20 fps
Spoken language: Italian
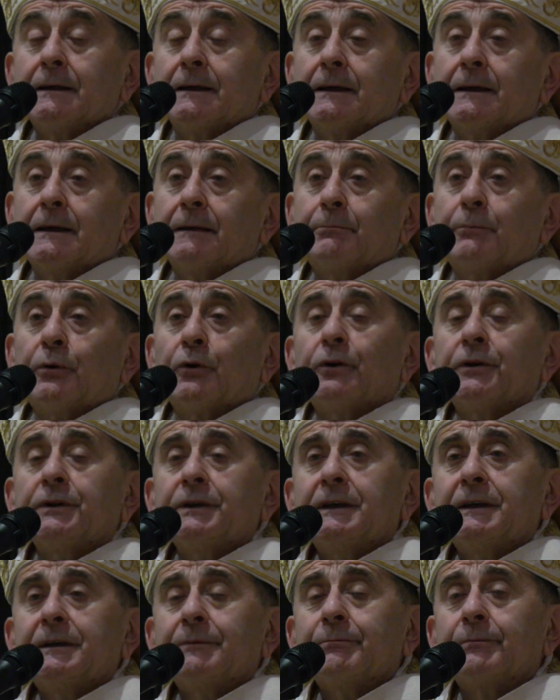E
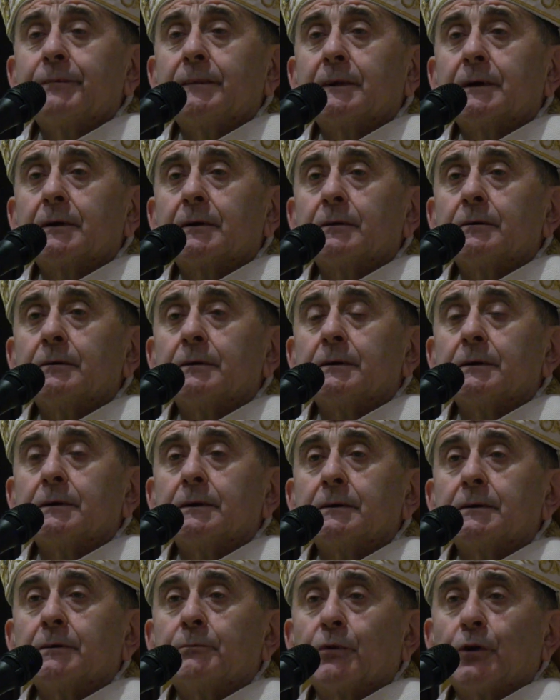poi eh,
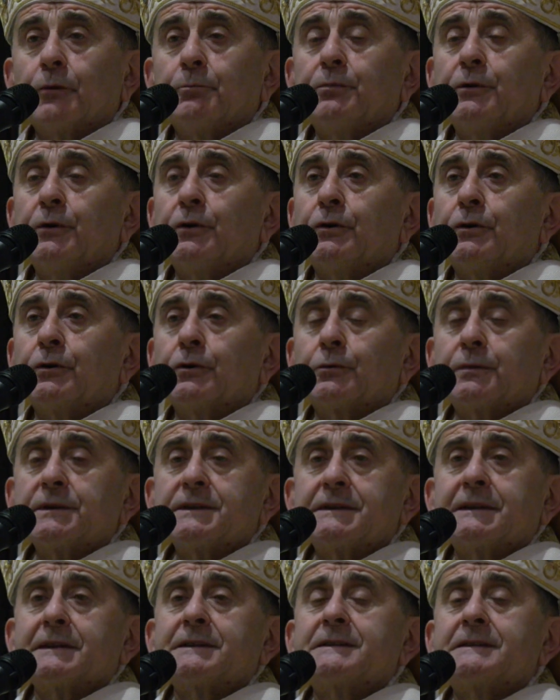proprio
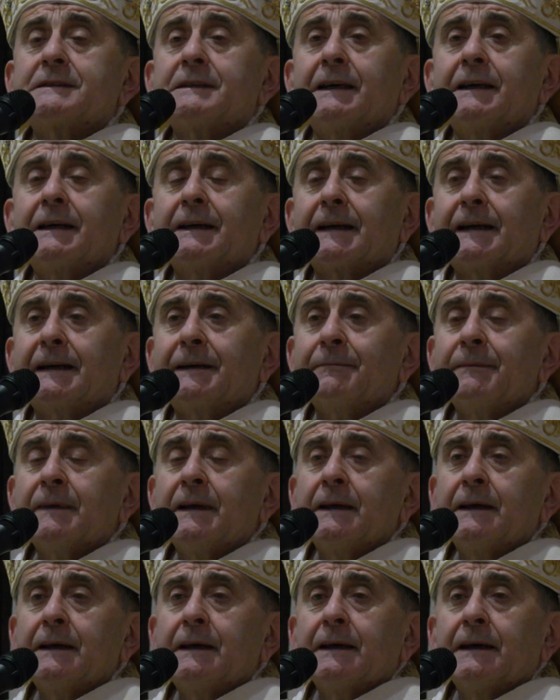questa sera
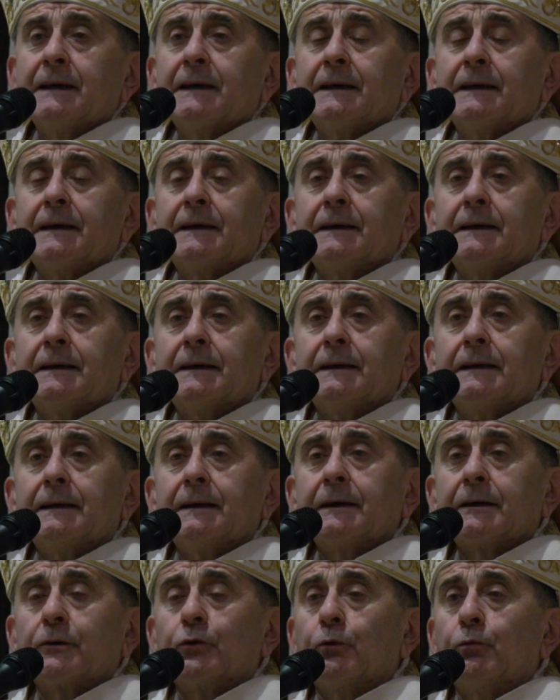
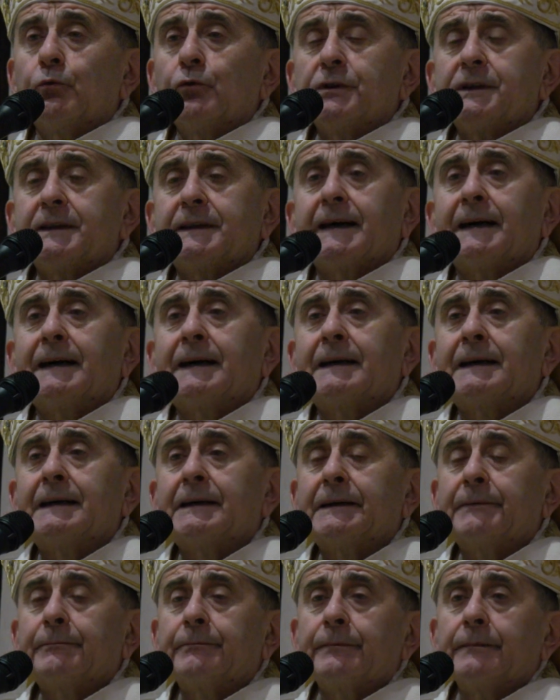le
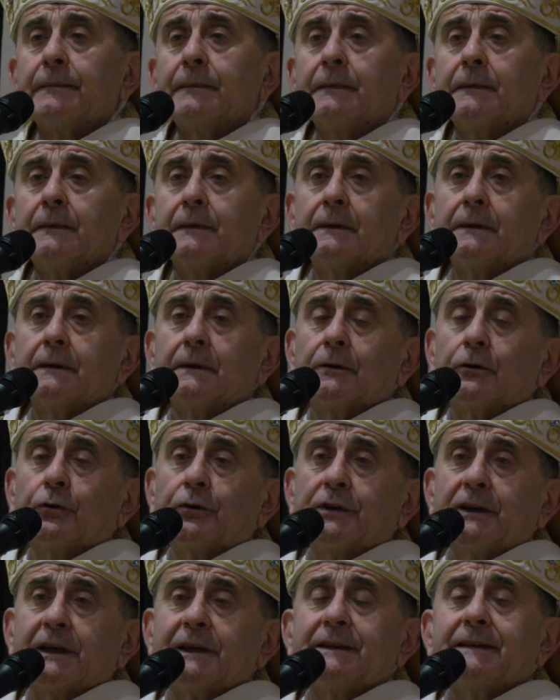comunità
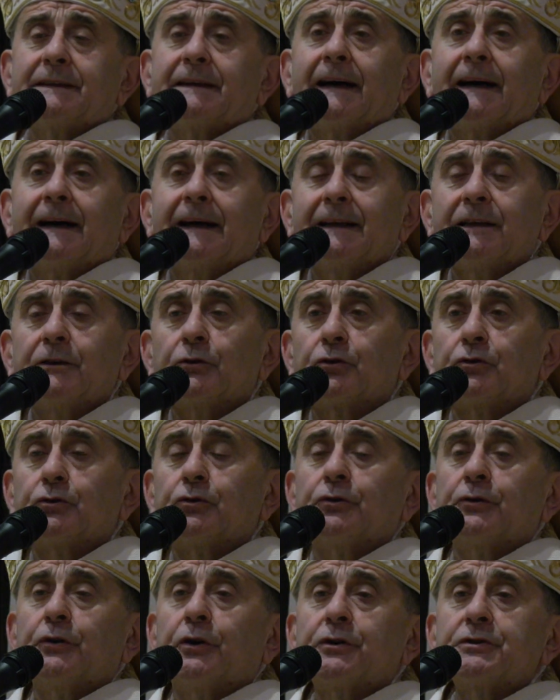orientali,
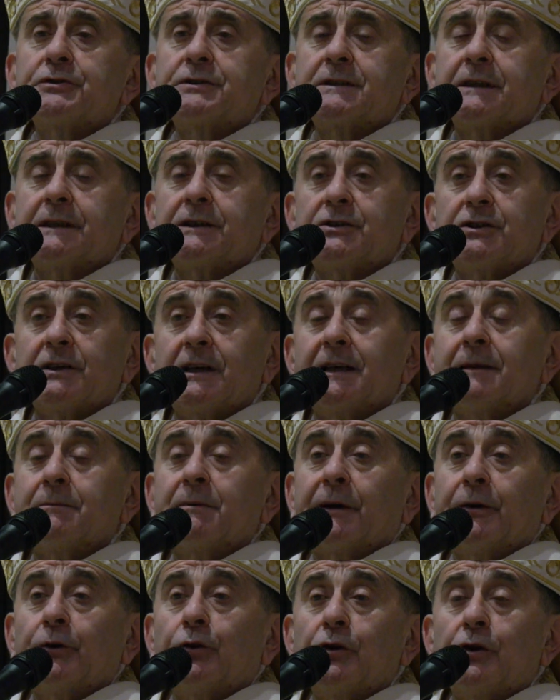ortodosse,
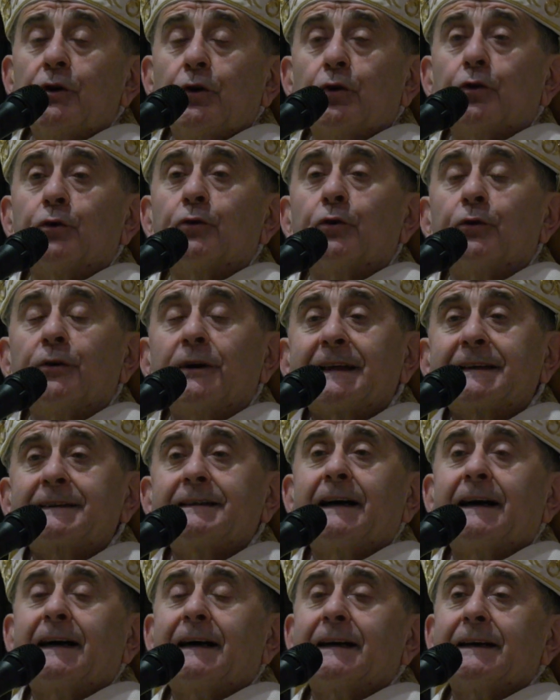celebrano il loro
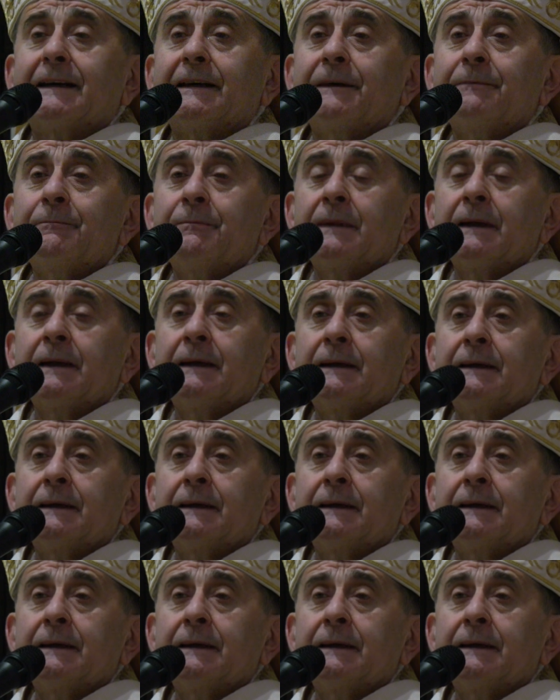Natale.